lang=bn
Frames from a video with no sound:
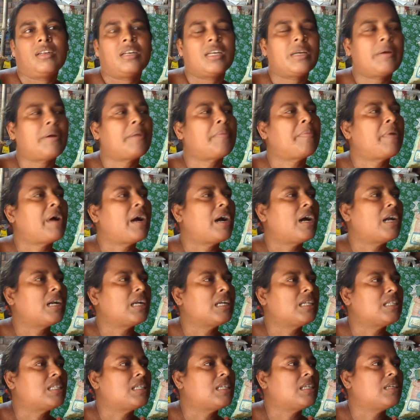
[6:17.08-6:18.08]
এবার বাগান
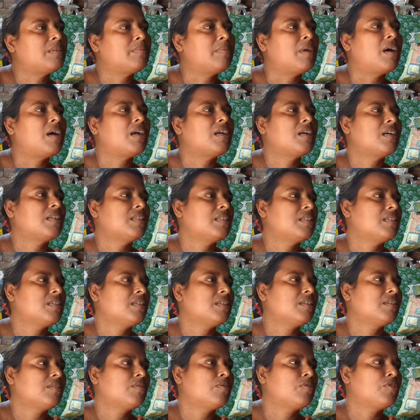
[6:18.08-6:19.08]
আছে মাঠ আছে
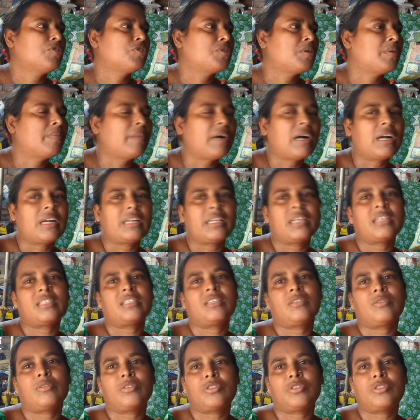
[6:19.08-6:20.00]
কোনো সময় বাগানে যাচ্ছি